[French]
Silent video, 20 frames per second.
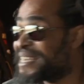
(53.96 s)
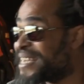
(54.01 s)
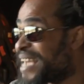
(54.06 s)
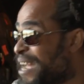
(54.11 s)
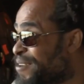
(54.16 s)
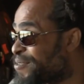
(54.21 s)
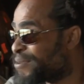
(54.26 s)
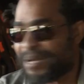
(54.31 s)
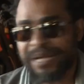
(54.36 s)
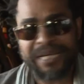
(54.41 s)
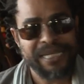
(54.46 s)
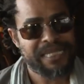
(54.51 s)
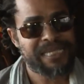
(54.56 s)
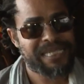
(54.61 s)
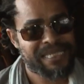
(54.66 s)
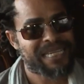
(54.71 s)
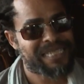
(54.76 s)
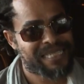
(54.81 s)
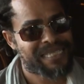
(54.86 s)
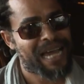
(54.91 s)
Le...
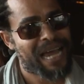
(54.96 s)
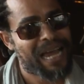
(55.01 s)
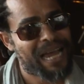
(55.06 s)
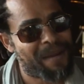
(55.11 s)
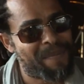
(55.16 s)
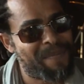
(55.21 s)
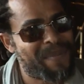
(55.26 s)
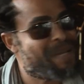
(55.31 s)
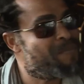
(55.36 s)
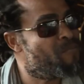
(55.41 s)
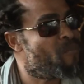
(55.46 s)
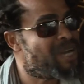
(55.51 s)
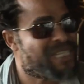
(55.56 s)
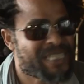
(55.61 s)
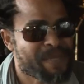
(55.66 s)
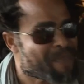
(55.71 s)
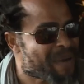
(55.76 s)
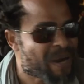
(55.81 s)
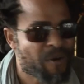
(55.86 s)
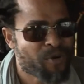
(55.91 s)
C'est ça, mais moi, je
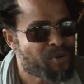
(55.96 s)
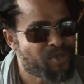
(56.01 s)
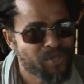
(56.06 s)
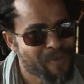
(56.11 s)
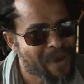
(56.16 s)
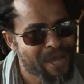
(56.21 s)
n'ai pas connu